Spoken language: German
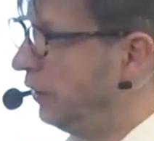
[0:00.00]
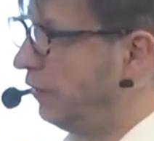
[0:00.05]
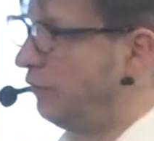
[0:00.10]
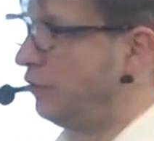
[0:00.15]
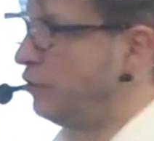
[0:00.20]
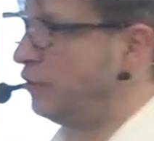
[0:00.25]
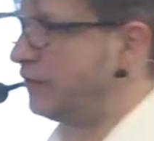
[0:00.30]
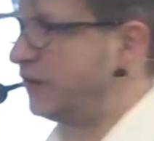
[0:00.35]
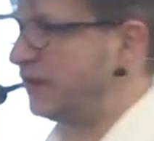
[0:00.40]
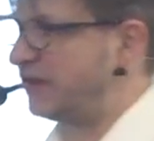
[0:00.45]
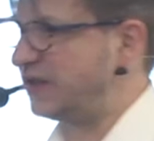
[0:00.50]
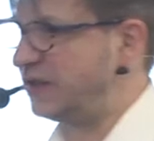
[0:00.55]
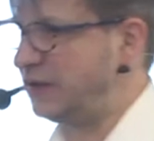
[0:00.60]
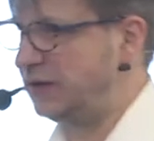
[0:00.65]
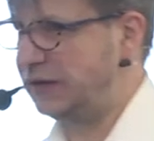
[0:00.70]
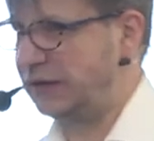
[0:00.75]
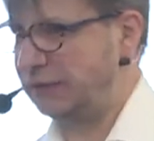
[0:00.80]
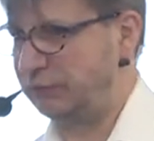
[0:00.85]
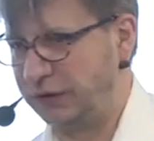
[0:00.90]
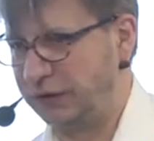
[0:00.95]
aber unser
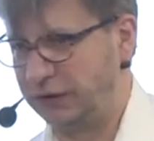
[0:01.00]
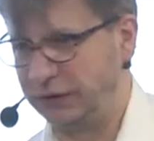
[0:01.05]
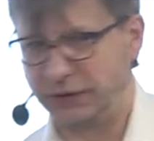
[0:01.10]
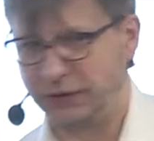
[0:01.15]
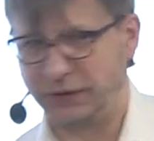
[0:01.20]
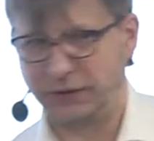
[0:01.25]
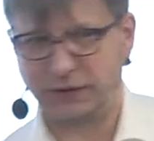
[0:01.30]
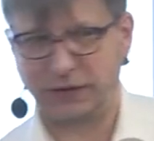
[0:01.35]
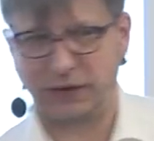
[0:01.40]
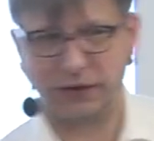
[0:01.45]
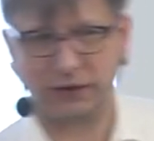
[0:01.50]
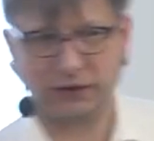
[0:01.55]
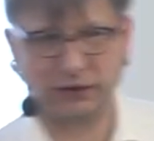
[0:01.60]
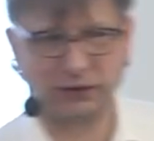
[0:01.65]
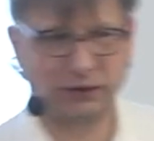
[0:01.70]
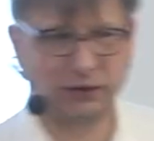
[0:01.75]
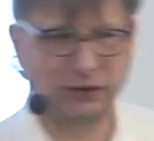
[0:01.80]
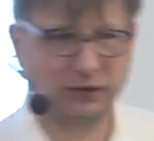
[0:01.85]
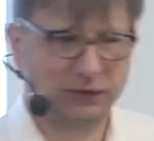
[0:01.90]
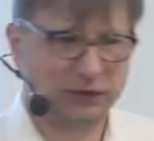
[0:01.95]
Ziel dabei ist
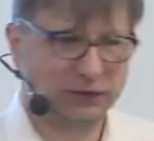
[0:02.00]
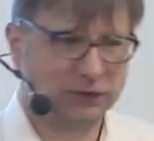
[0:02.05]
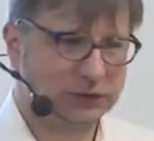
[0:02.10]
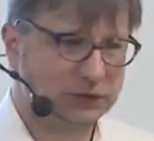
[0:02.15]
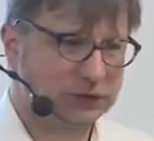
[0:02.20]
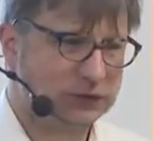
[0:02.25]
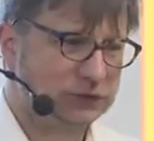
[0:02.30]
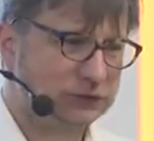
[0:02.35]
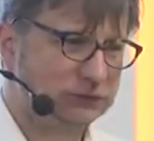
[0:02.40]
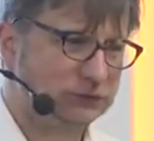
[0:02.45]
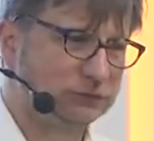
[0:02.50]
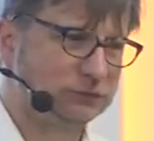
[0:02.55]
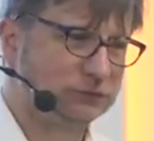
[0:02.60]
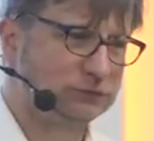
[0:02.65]
eigentlich äh,